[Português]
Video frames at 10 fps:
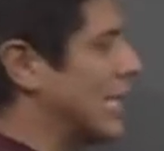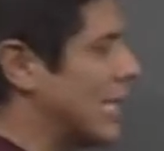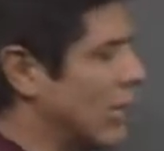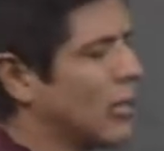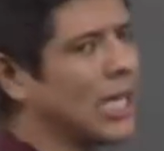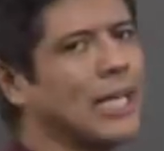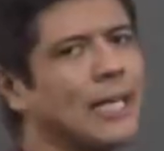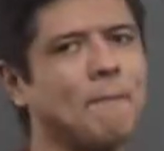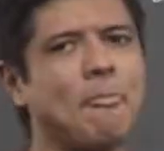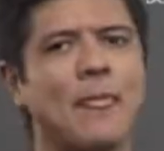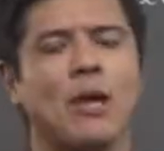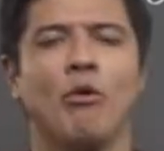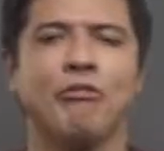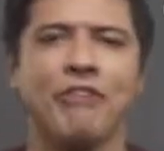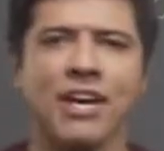Não, galera.
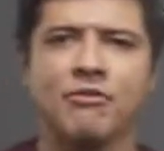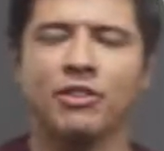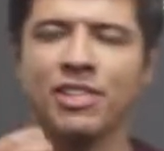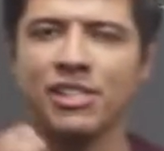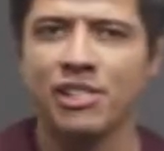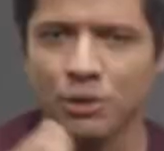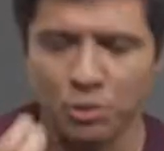O verde, vocês que já